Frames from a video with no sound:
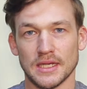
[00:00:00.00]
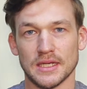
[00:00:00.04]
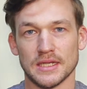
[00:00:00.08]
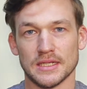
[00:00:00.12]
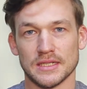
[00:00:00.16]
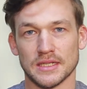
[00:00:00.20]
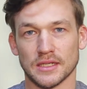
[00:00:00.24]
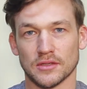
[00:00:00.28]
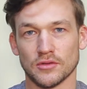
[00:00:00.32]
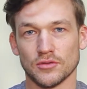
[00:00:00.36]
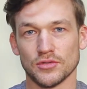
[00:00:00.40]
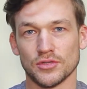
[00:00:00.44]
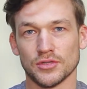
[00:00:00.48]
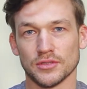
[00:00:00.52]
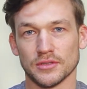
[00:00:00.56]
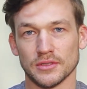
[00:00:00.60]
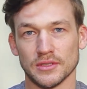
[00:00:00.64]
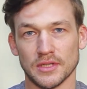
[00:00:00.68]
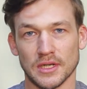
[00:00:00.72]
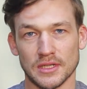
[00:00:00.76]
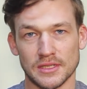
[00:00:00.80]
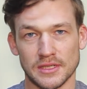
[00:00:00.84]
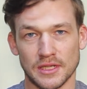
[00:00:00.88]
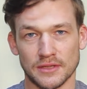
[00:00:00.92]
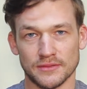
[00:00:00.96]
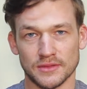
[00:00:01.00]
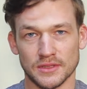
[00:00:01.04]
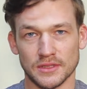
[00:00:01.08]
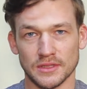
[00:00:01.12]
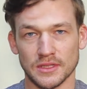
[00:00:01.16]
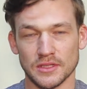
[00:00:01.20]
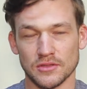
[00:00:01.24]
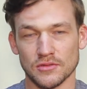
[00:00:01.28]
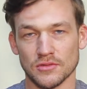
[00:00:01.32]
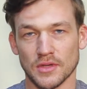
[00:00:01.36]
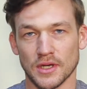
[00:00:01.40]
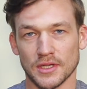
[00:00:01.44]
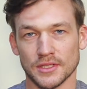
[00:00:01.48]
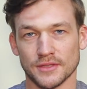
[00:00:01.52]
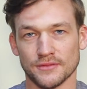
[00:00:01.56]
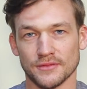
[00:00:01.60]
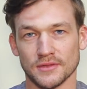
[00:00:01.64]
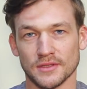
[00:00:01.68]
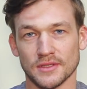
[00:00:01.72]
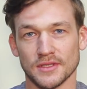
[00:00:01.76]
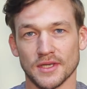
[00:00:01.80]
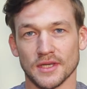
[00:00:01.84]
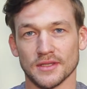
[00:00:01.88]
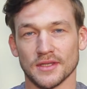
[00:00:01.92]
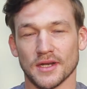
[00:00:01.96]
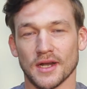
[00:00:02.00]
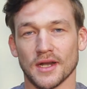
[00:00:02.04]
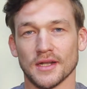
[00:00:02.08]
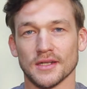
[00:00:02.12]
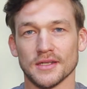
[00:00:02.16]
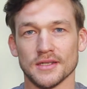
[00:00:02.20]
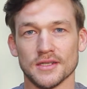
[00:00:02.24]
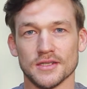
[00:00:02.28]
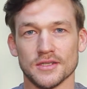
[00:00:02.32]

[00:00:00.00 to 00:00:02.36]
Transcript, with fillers: Закончил Ярославский государственный театральный